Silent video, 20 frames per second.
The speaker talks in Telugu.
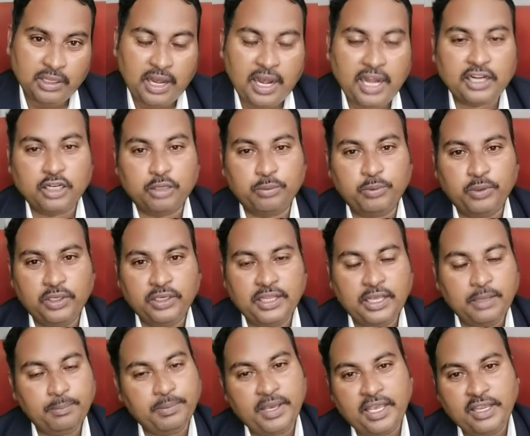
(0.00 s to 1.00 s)
ఆనరబుల్
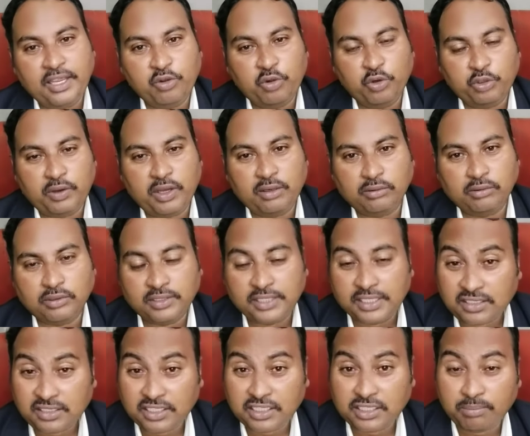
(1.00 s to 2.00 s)
ఏపీ హైకోర్టు వారు
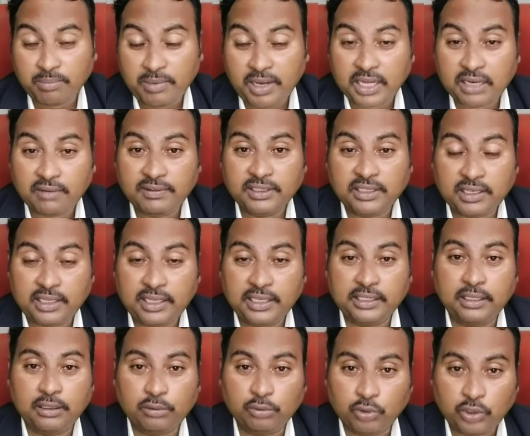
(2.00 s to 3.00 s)
జస్టిస్ మానవేంద్ర రాయ్
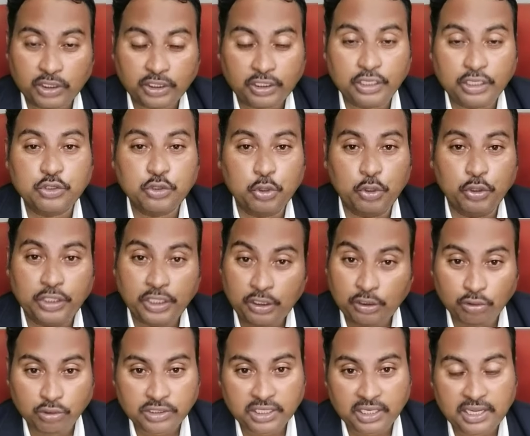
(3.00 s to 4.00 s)
గారు కేసులో
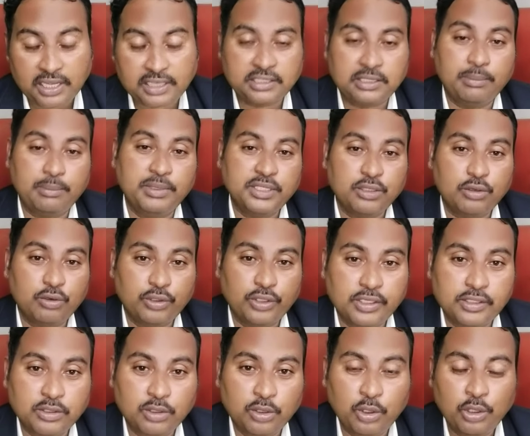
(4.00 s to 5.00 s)
నెల్లూరు జిల్లాకు సంబంధించిన
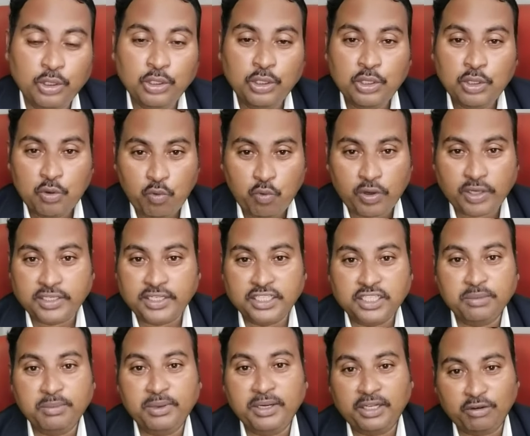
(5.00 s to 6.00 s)
కేసులో ఒక
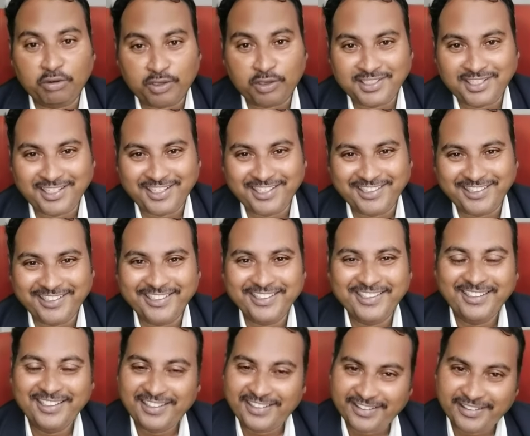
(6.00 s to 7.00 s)
జడ్జిమెంట్ ఇవ్వడం జరిగింది
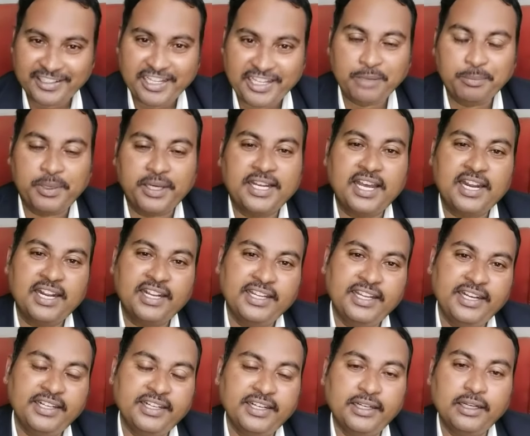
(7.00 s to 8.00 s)
దాని ప్రకారంగా
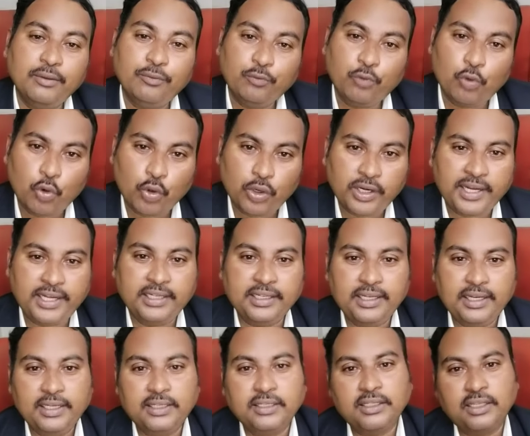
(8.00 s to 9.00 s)
ఏంటంటే ఫోర్ నైంటీ
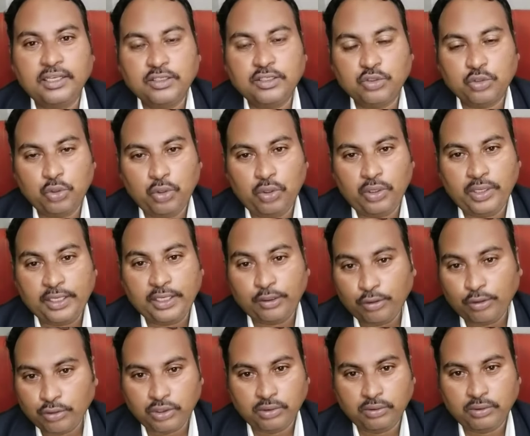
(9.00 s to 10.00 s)
ఎయిట్ కేసులో
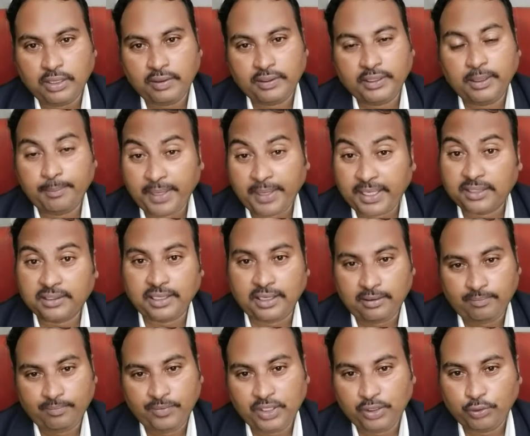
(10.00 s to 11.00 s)
అక్యూజ్డ్ లేకపోతే భర్త
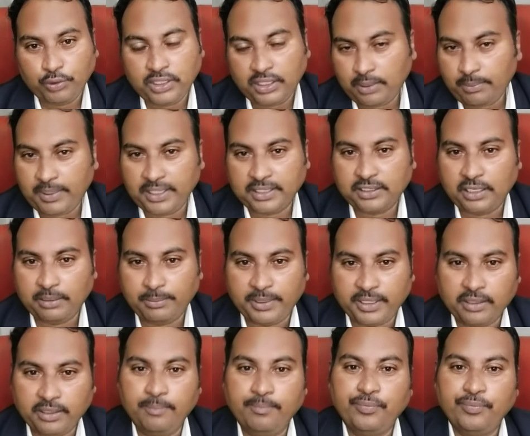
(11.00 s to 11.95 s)
అక్యూజ్డ్ అంటే భర్త అనమాట